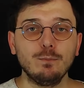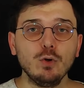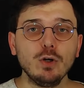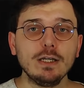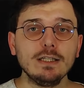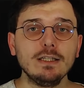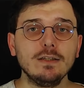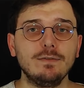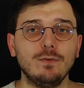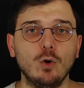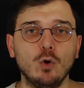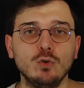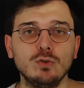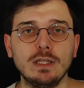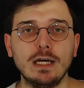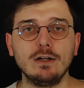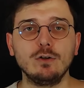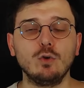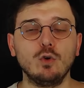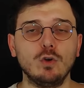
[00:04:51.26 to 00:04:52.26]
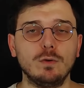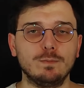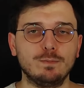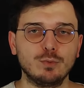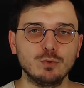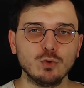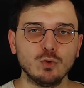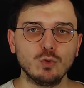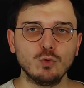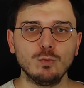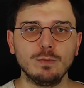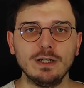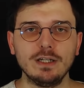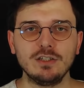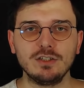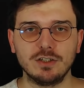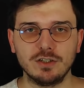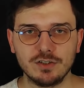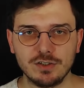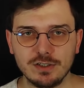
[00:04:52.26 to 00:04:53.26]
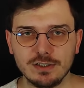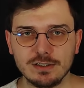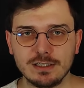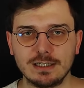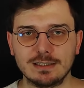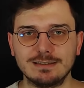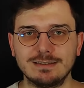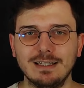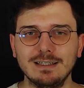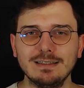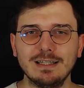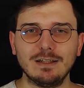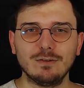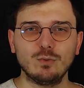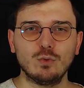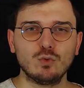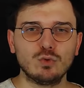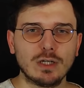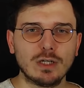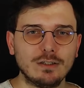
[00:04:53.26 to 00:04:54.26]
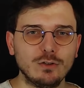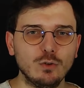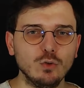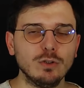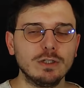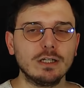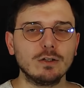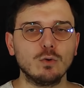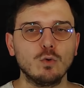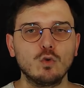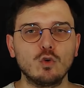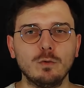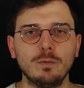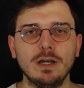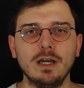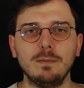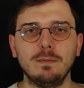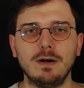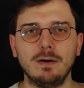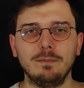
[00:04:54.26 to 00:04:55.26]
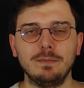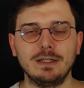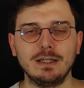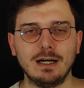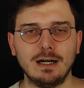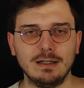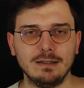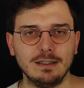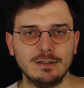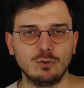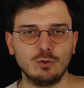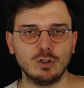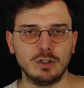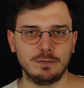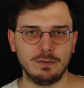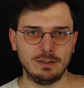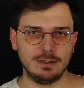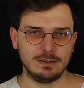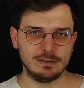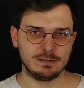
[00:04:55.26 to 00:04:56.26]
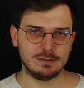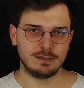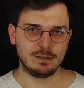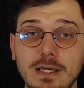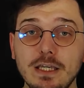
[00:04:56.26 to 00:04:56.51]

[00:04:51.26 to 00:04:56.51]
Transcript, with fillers: Bu hedefi önden koyup buna uymaya çalışırsak zaten düzenli olarak okuma yapan biri haline dönebiliriz.